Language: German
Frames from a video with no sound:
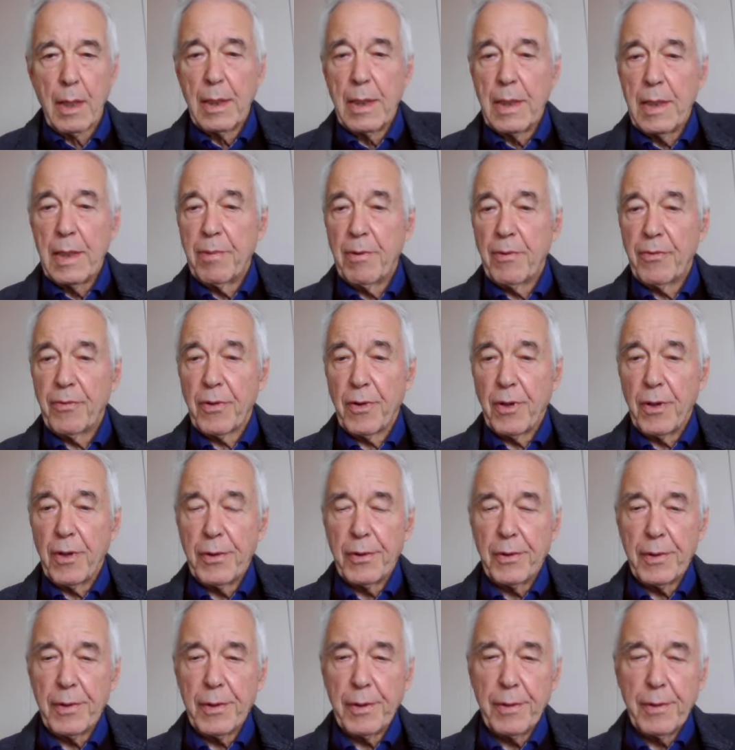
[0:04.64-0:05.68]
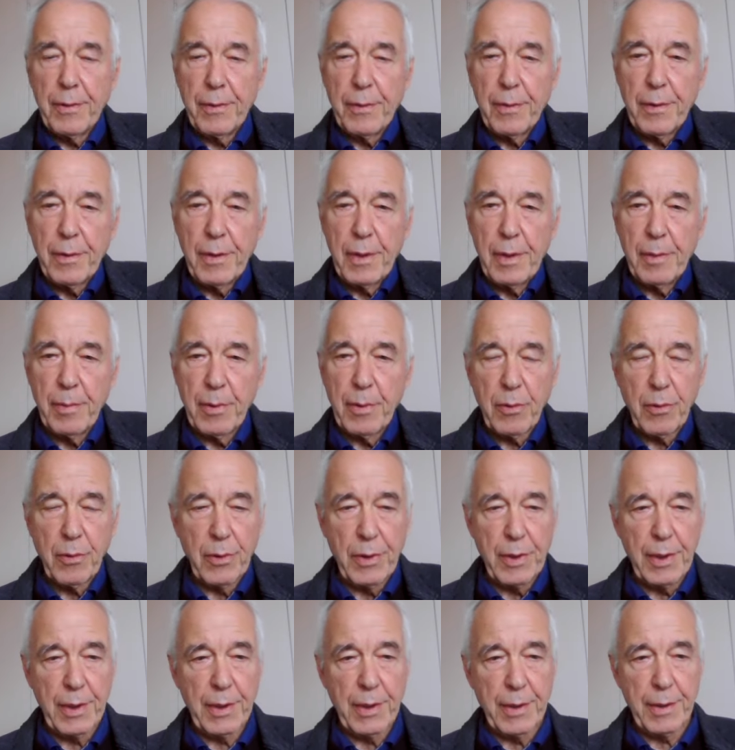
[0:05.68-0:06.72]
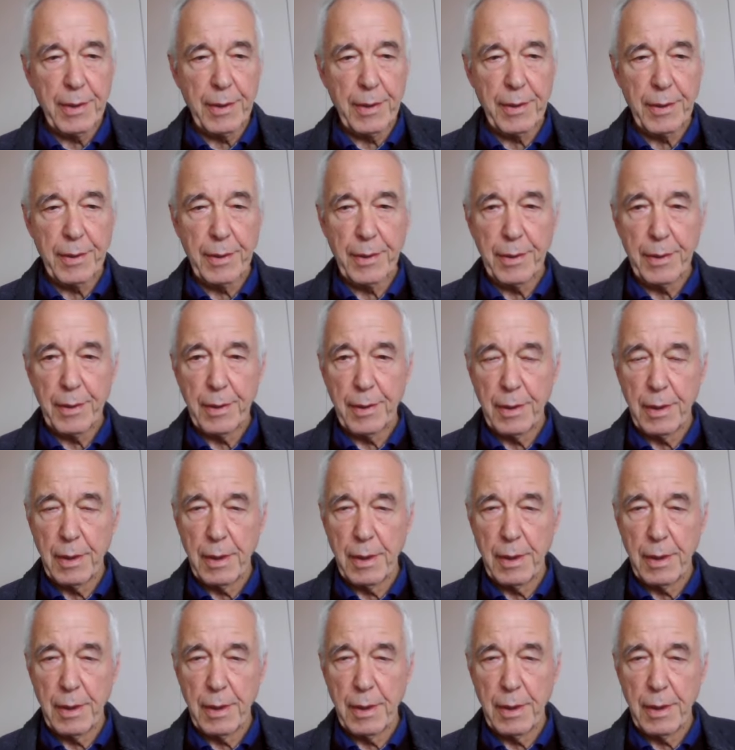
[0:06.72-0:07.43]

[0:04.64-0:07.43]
Liebe Freunde, liebe Kolleginnen,